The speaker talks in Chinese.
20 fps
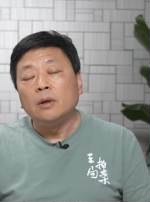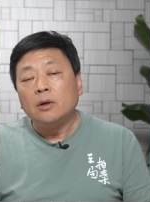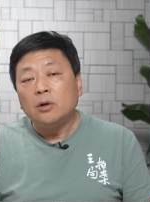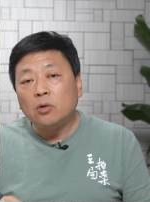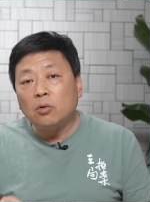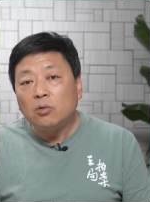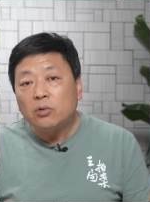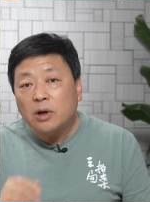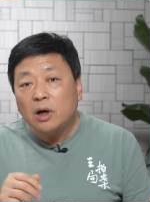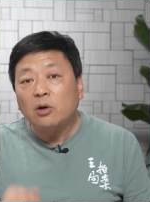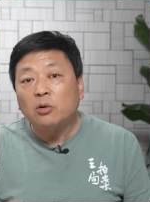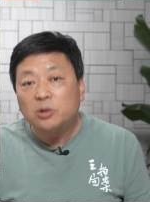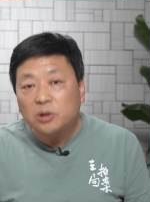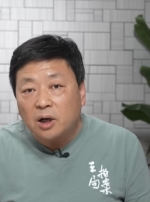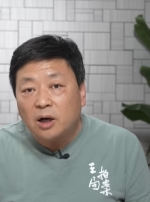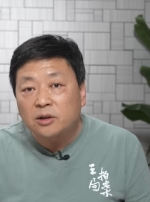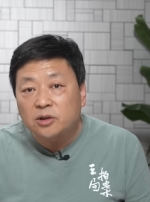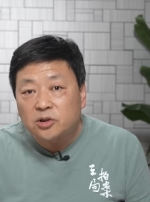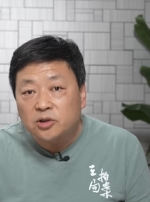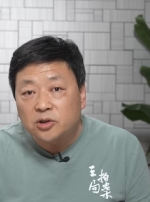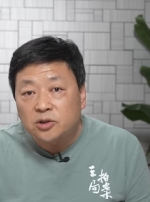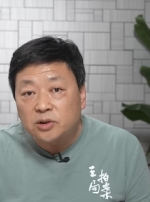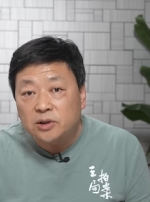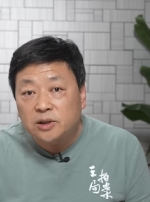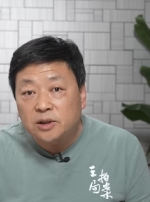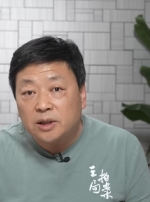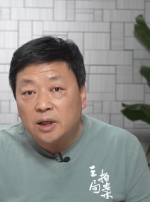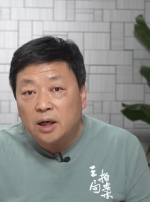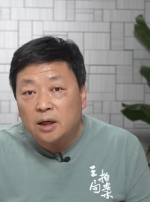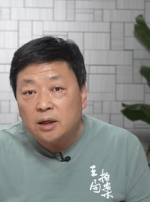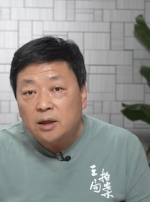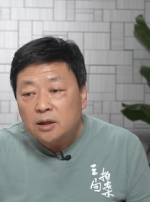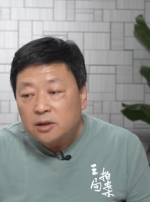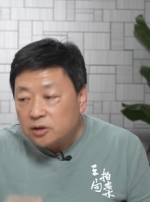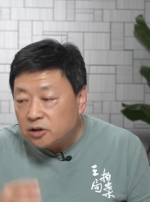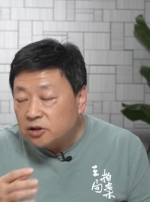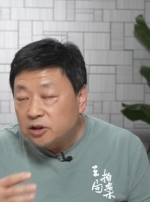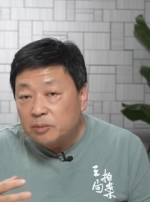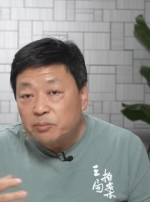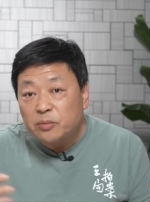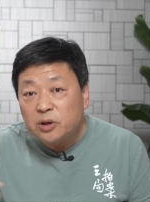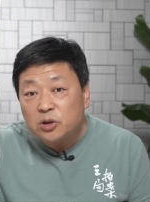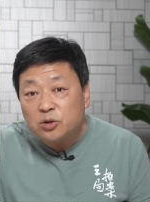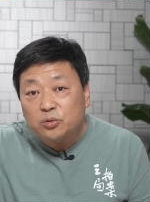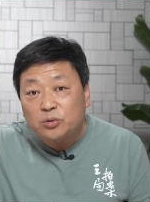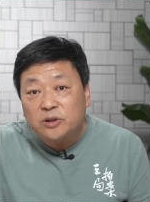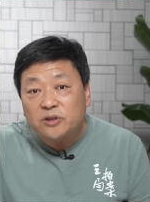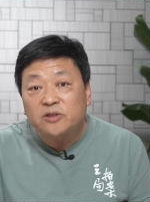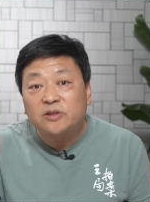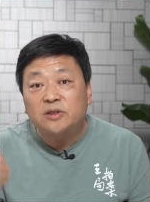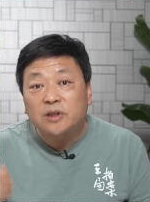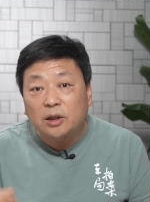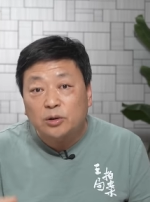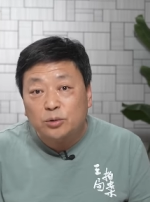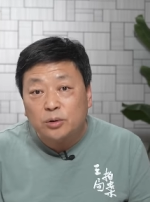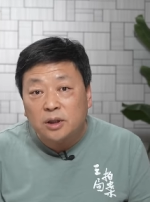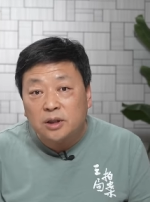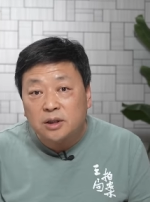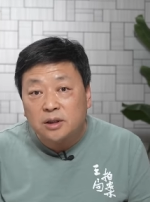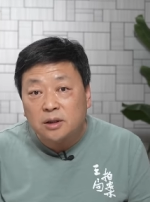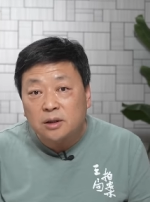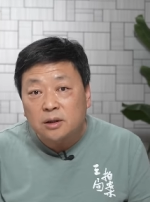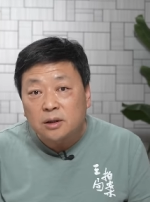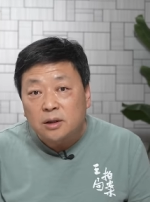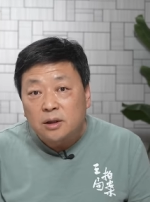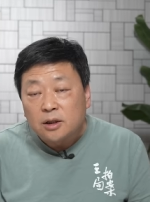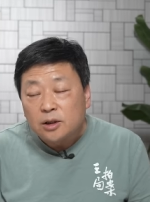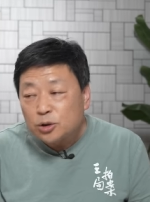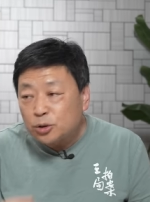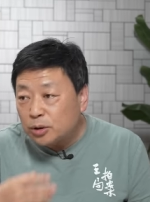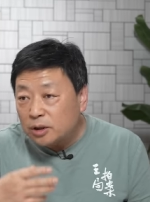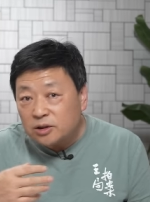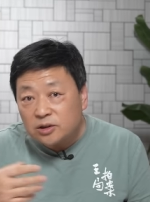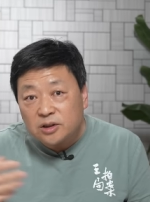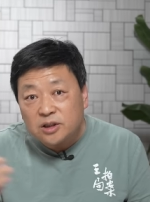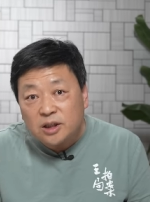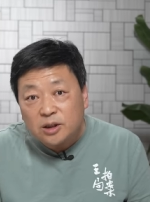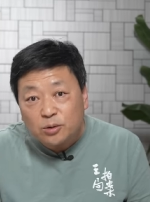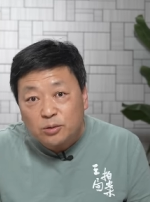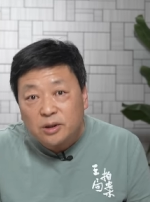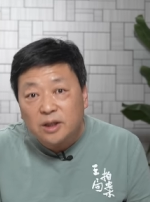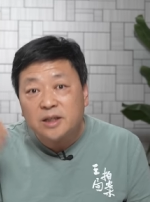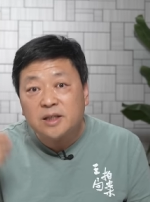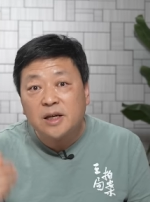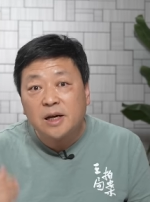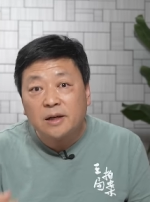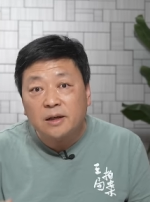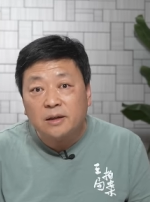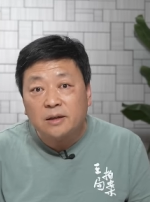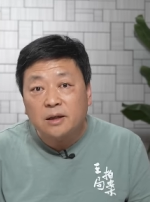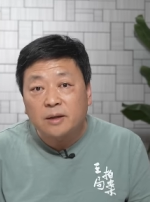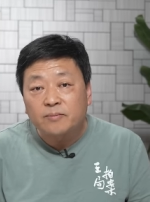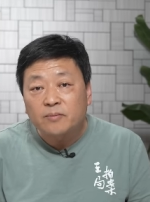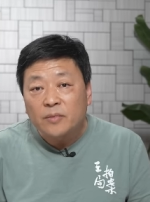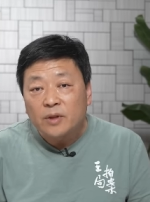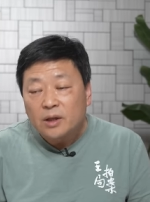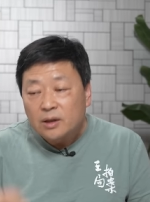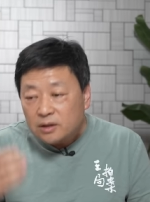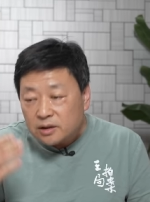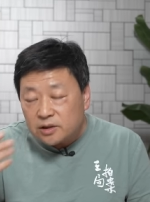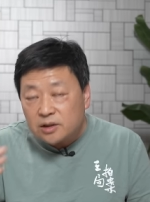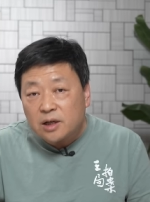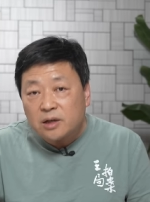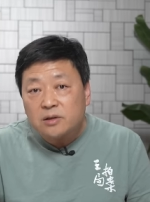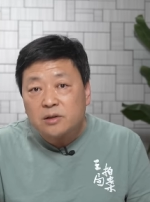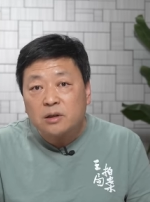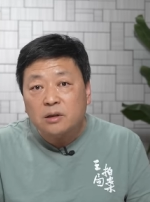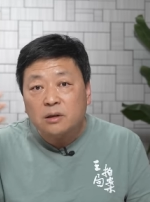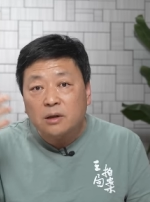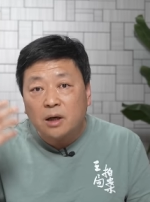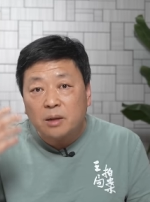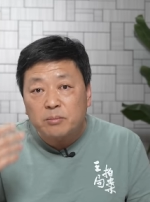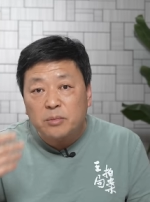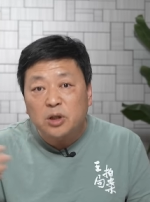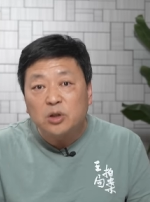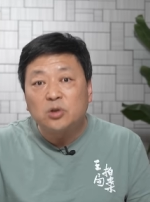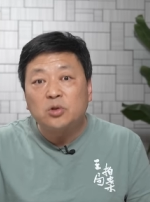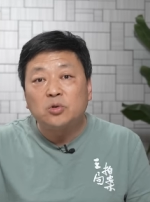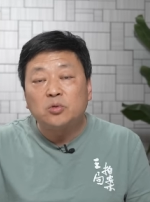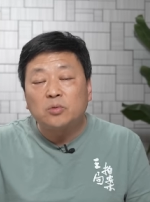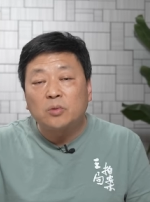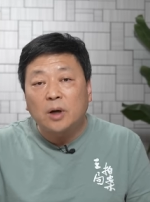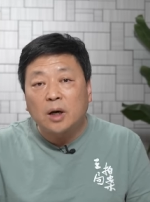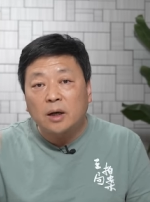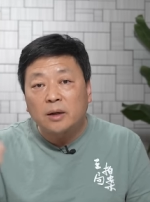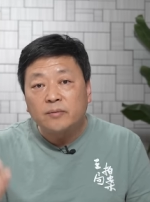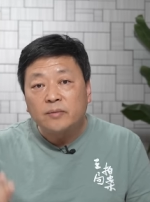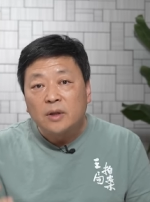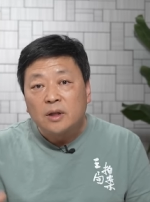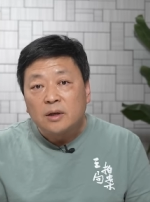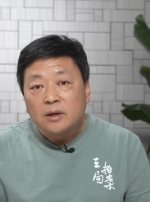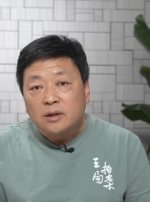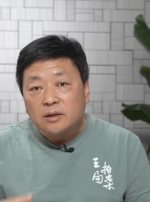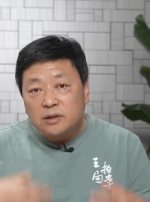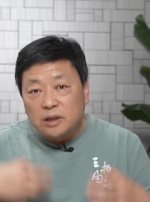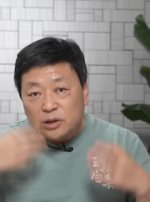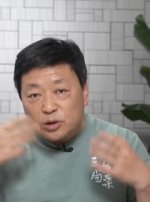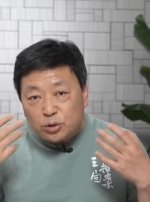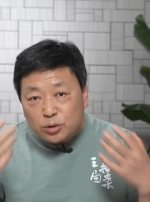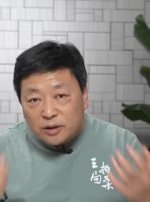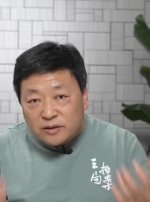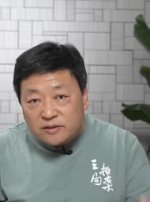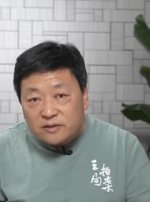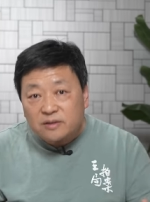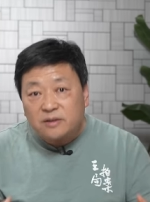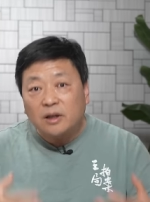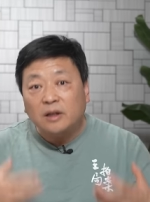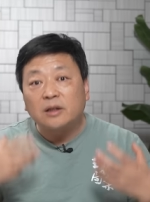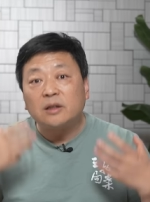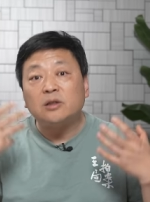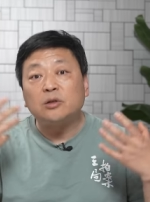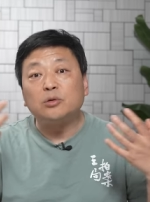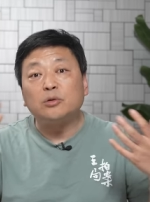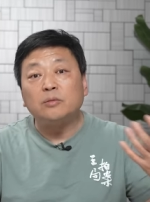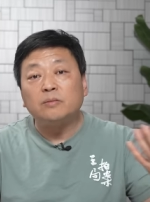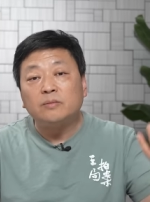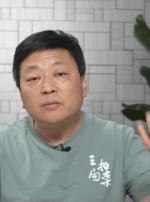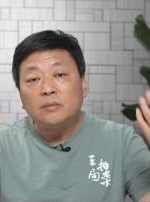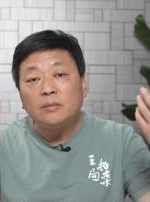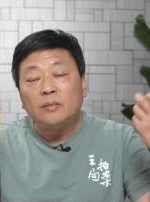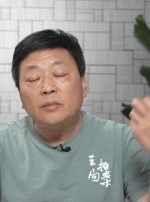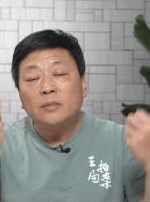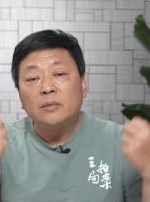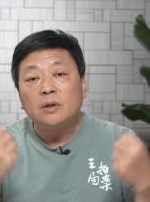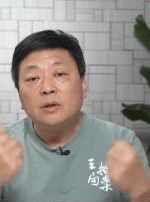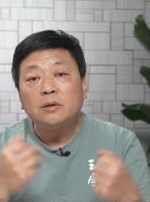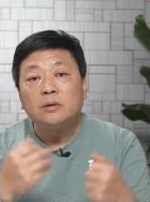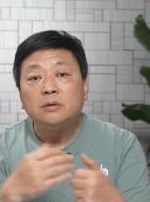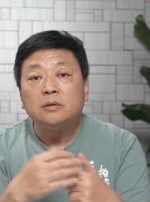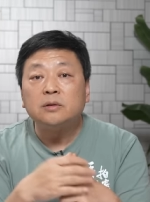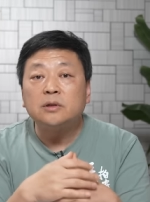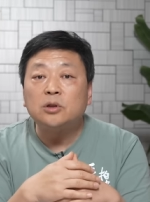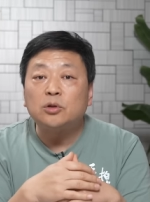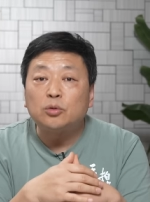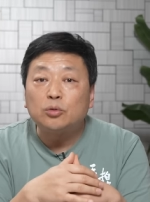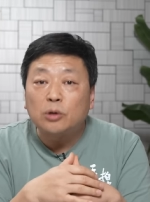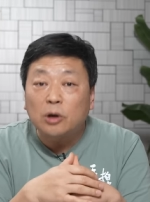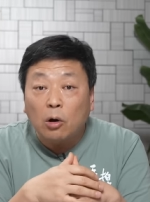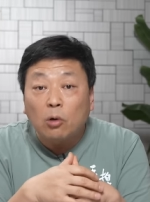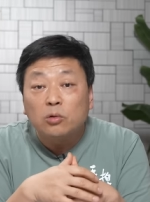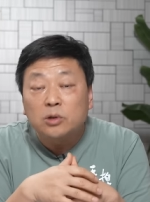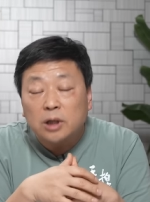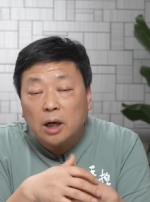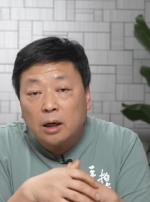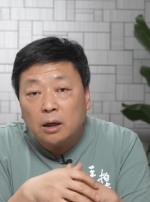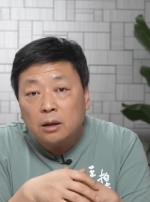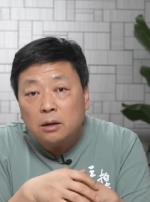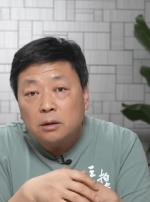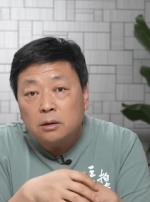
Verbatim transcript: 公元后的二十世纪啊，人本主义思想崛起，全世界都在建立着宪政啊、民主啊、人权思想的这种这种高涨。